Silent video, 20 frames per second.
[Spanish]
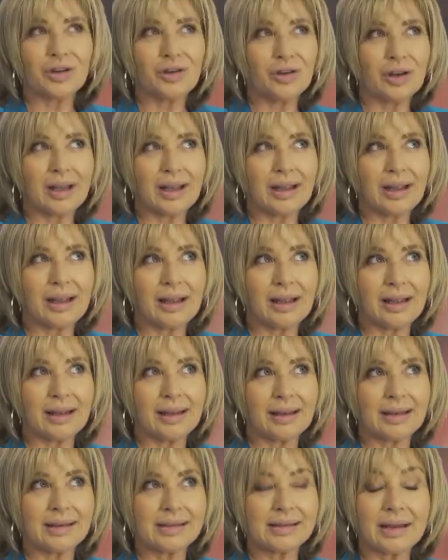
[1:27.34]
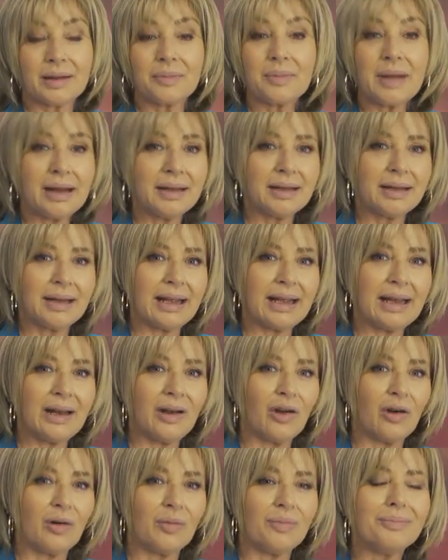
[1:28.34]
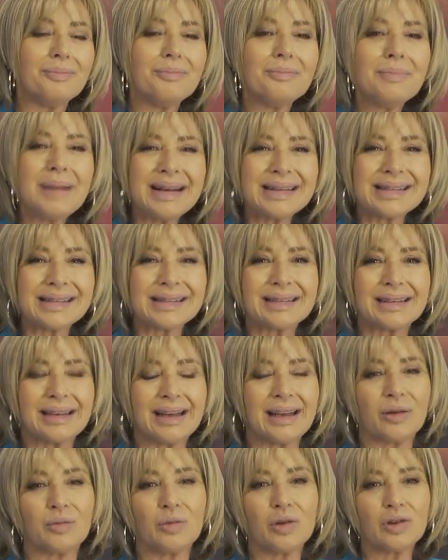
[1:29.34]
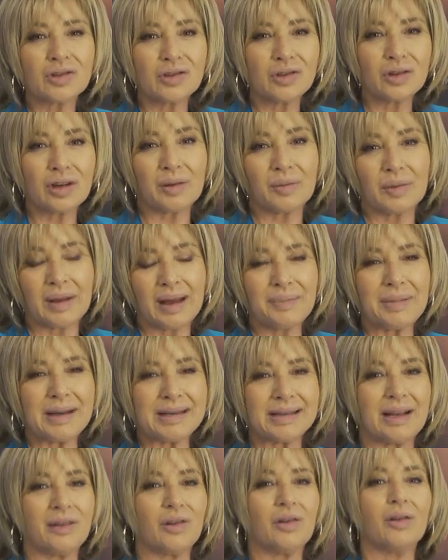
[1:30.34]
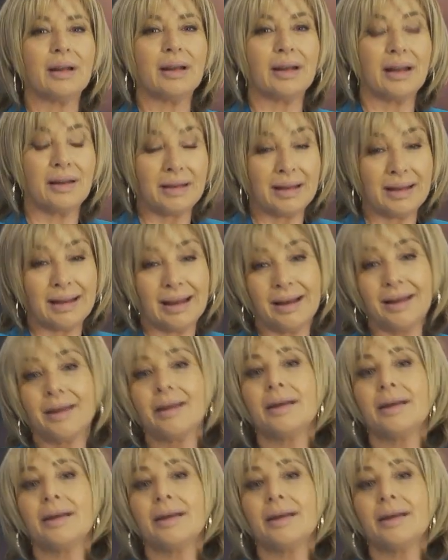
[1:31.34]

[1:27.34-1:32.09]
creo que ser madre es lo más hermoso que me ha pasado en la vida.